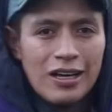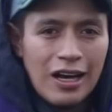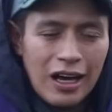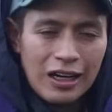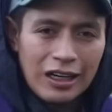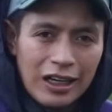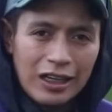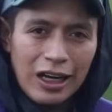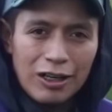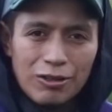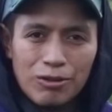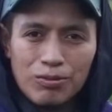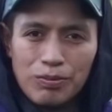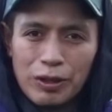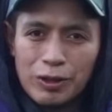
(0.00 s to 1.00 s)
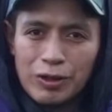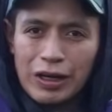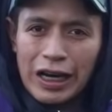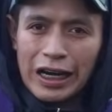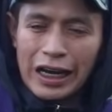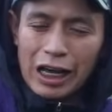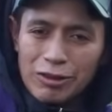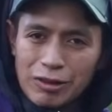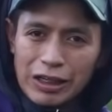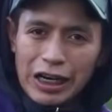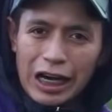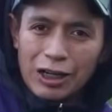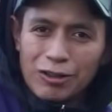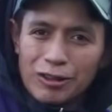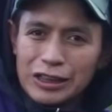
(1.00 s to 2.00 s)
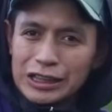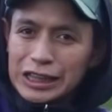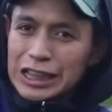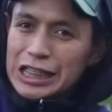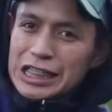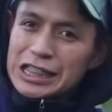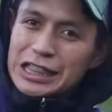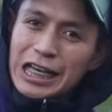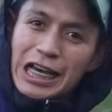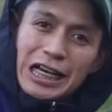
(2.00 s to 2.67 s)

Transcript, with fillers: al ganado, pero cargando en galones desde